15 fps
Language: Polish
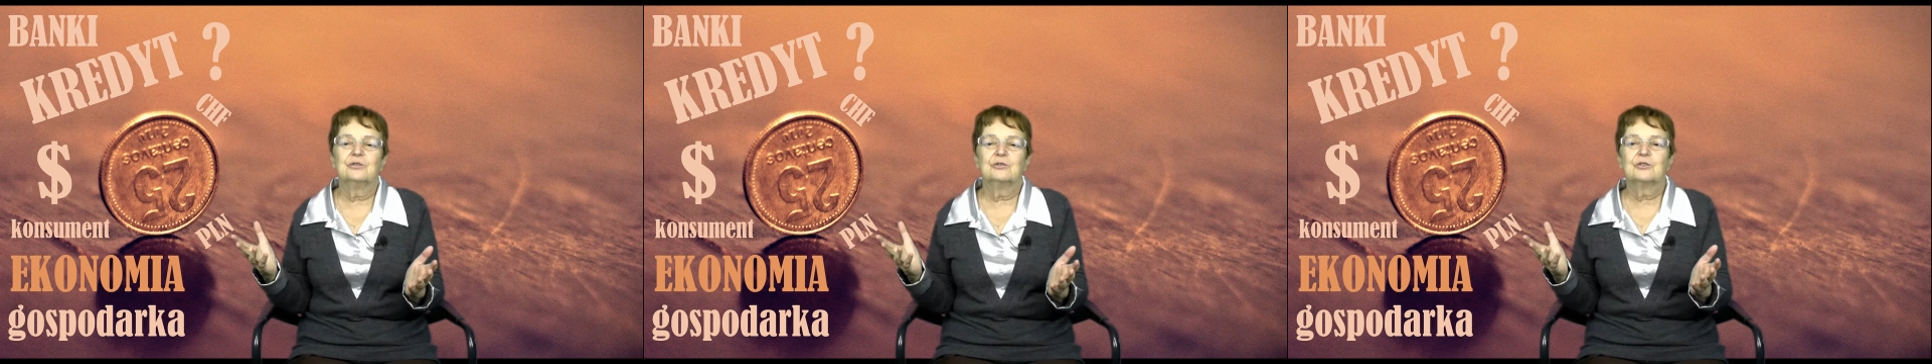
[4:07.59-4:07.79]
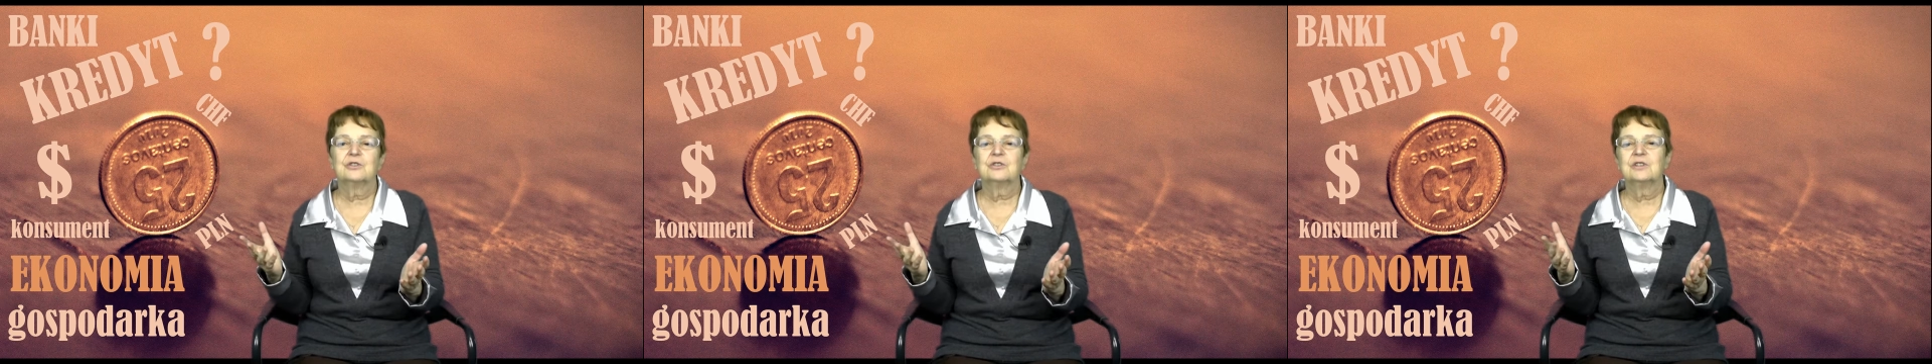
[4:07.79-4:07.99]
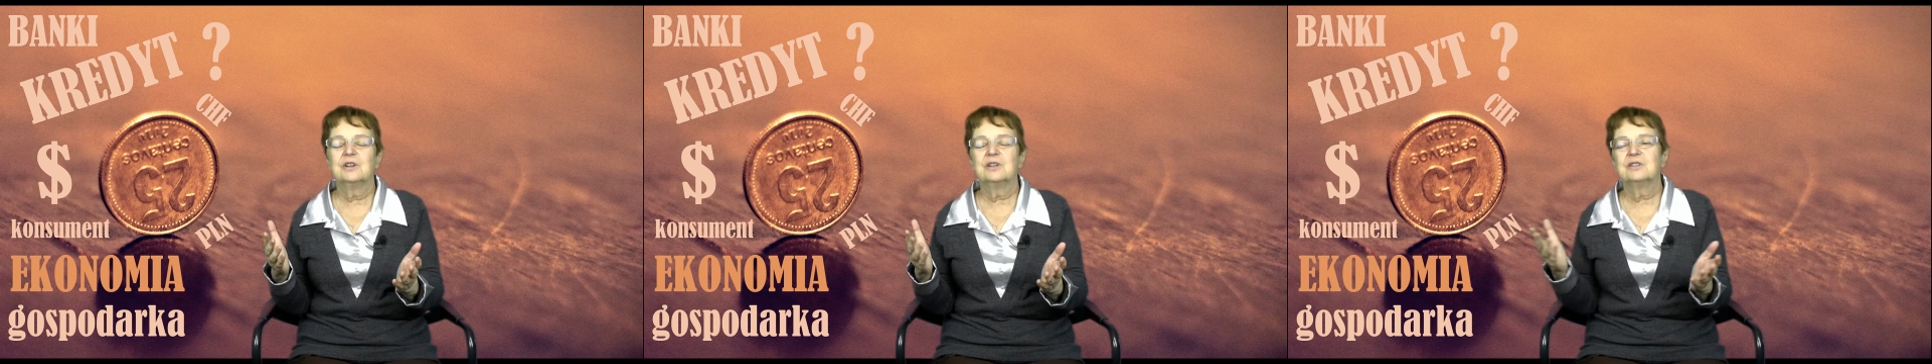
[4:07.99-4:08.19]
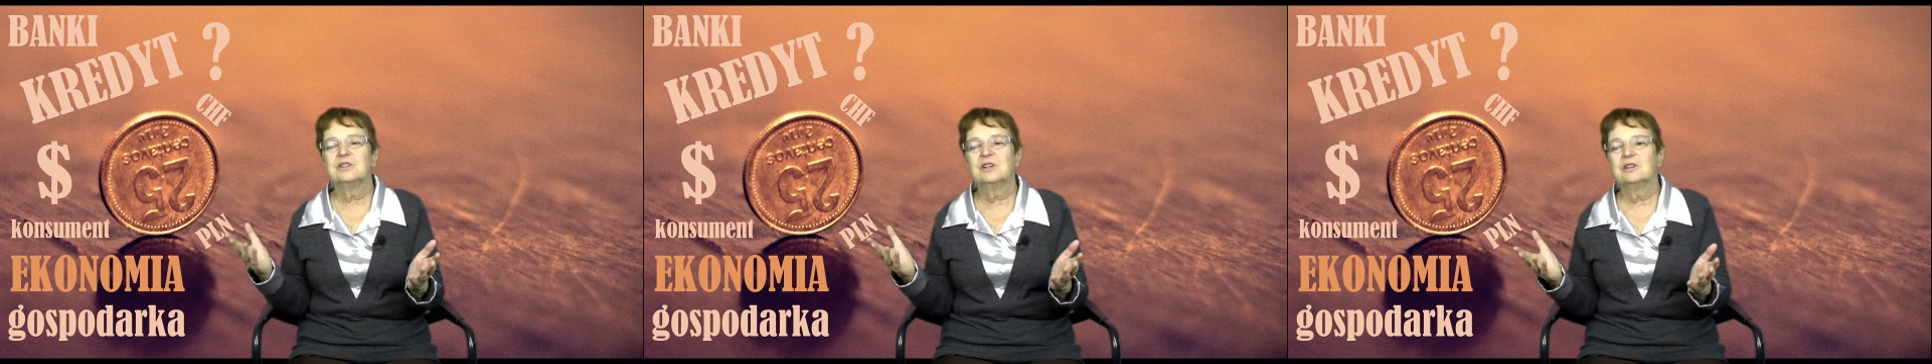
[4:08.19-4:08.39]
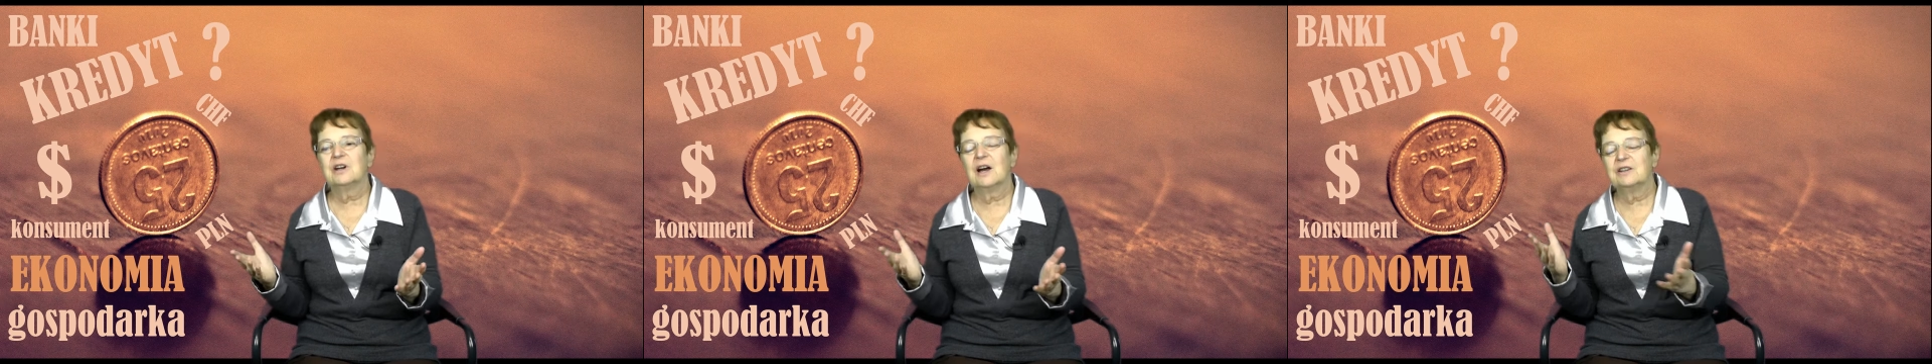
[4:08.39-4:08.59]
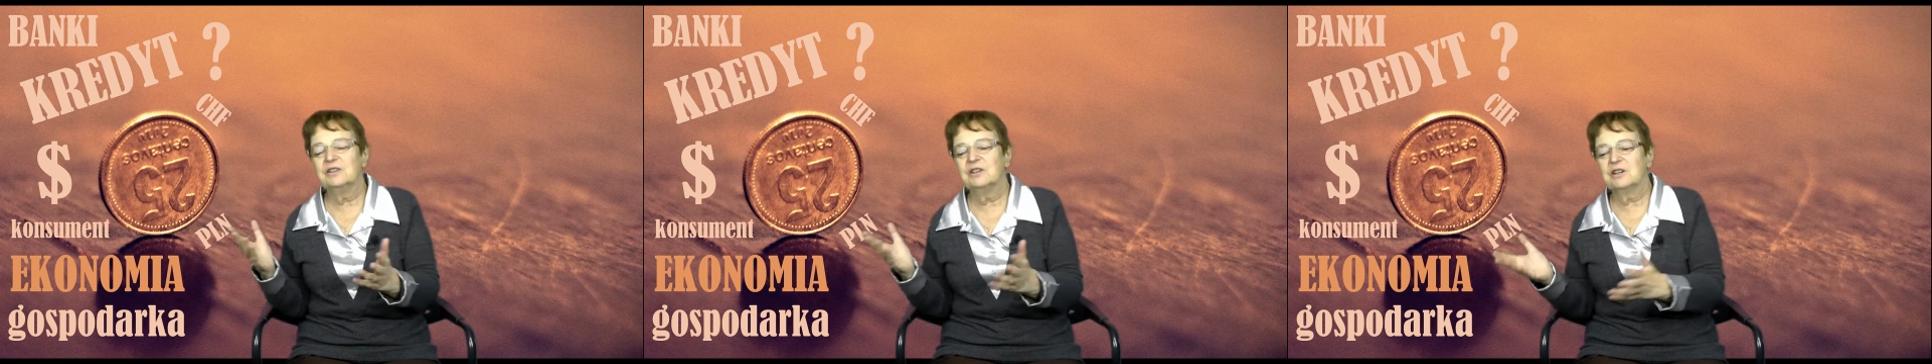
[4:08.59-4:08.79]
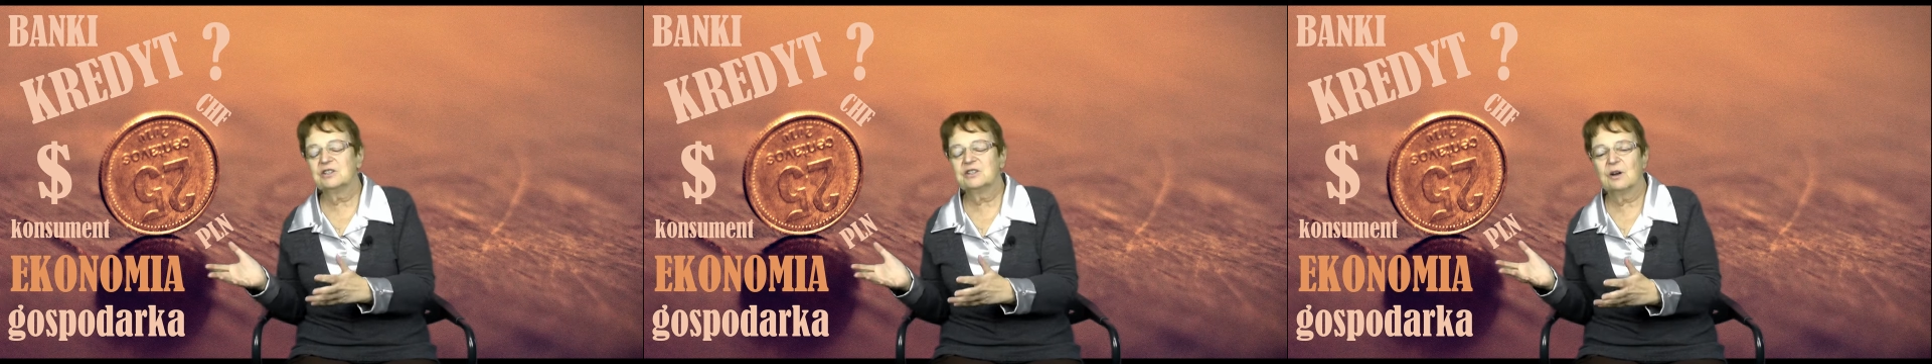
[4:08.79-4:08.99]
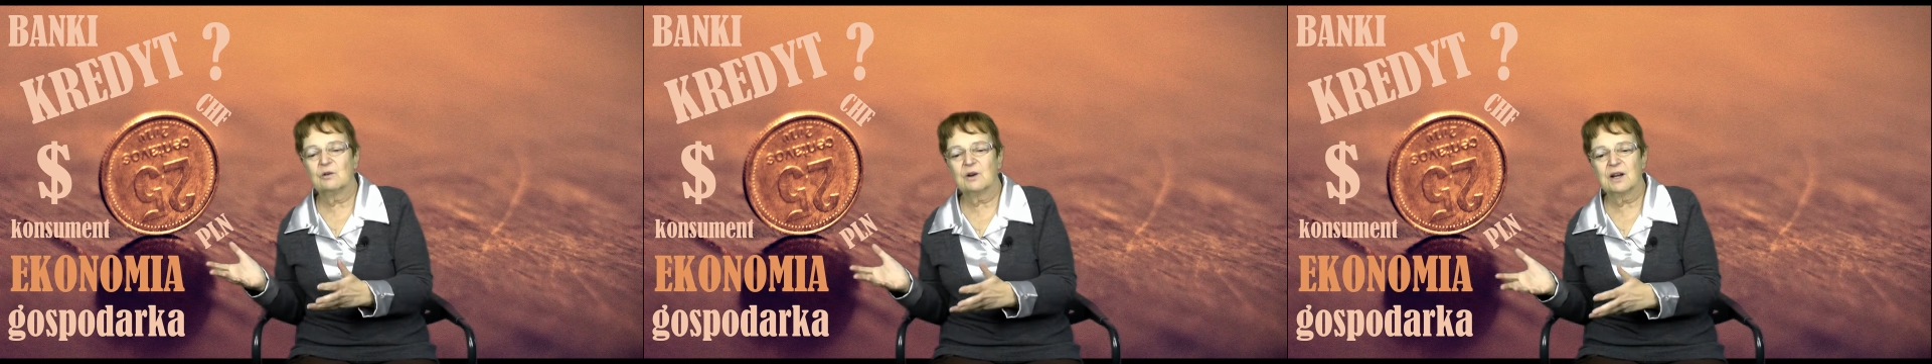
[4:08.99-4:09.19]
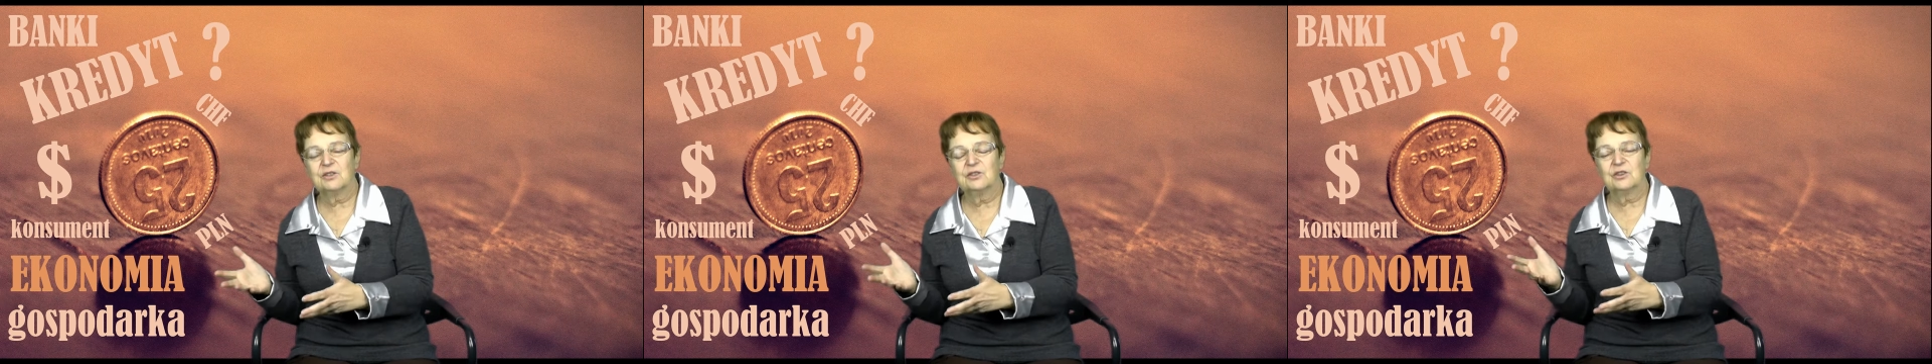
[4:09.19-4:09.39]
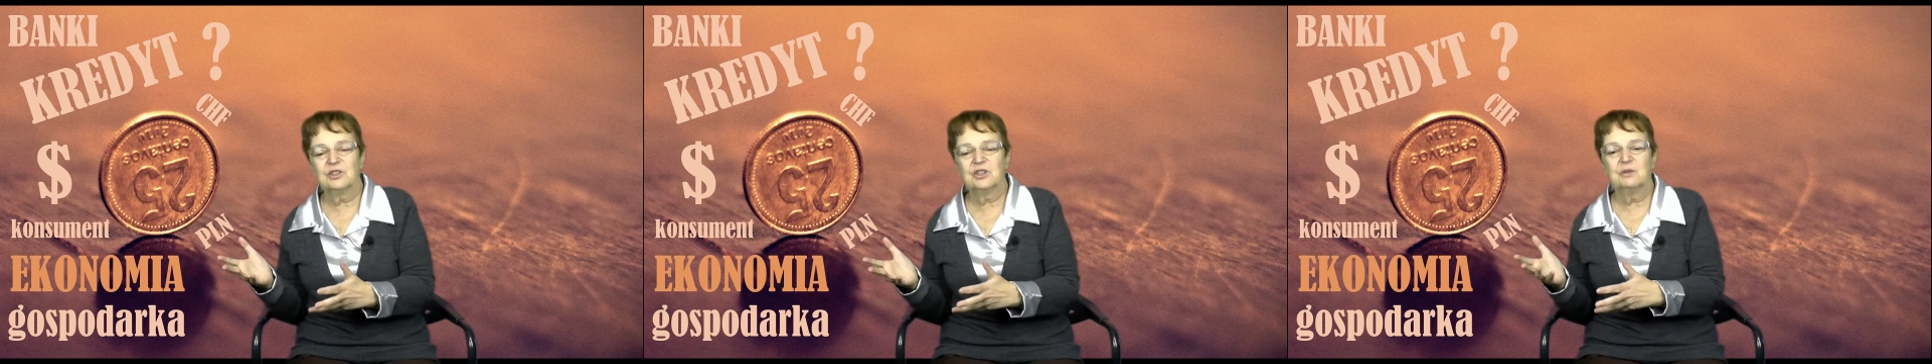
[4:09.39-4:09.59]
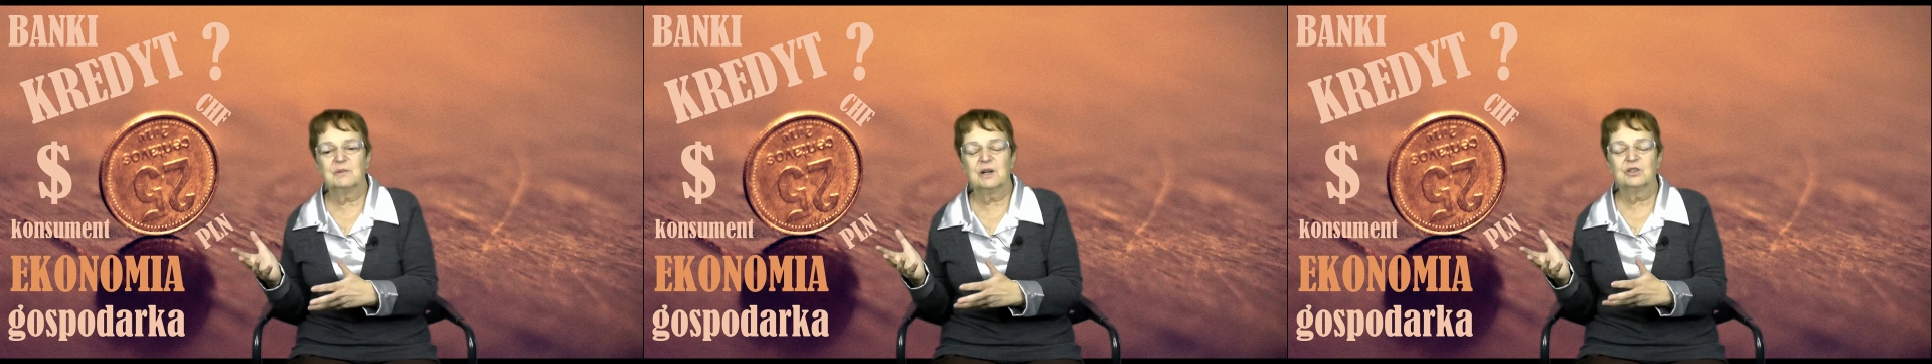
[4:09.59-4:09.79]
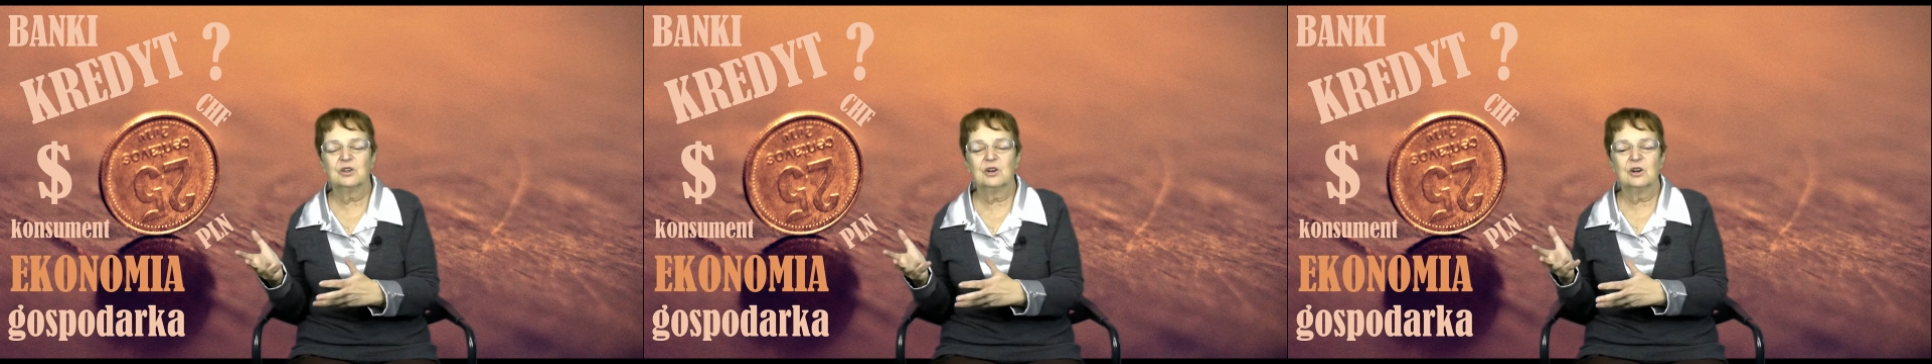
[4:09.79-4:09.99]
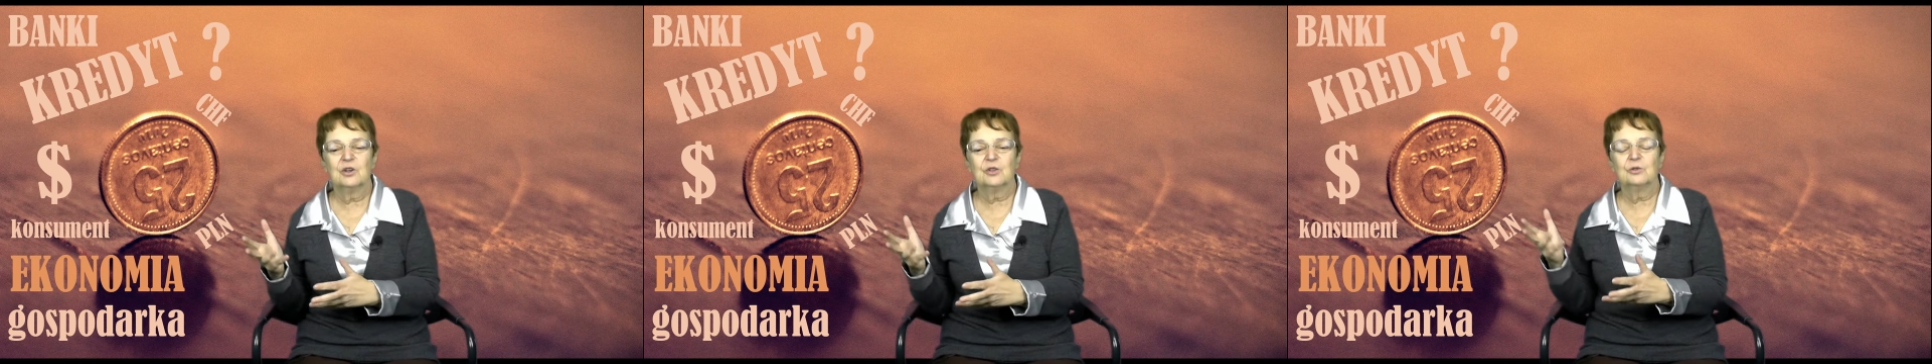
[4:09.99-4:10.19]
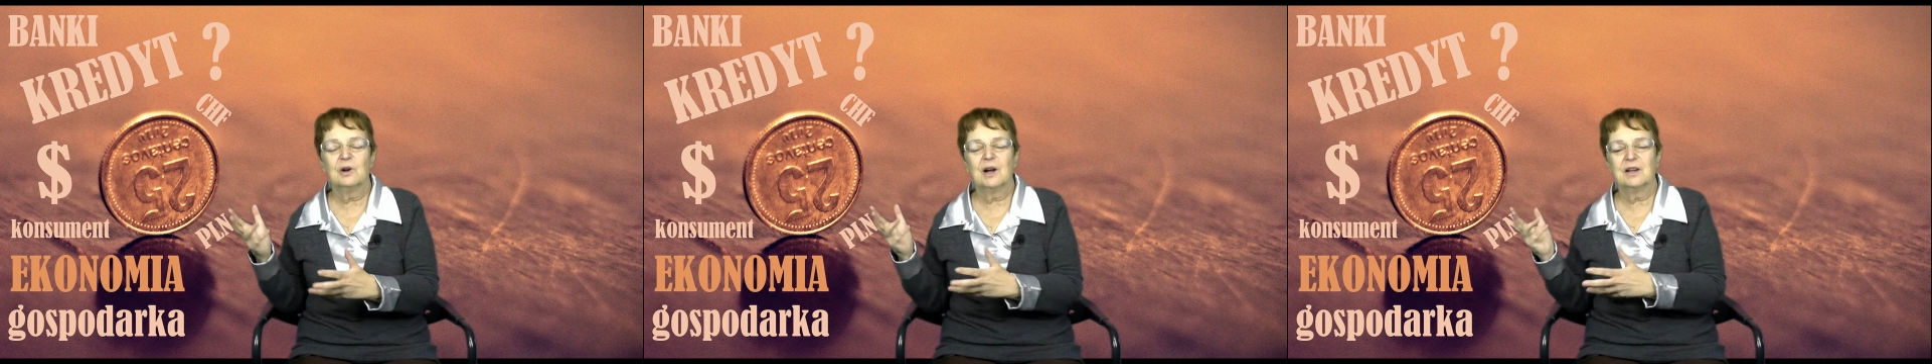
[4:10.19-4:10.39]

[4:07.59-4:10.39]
Już nie, nie, ani restaurator nie ma dochodu,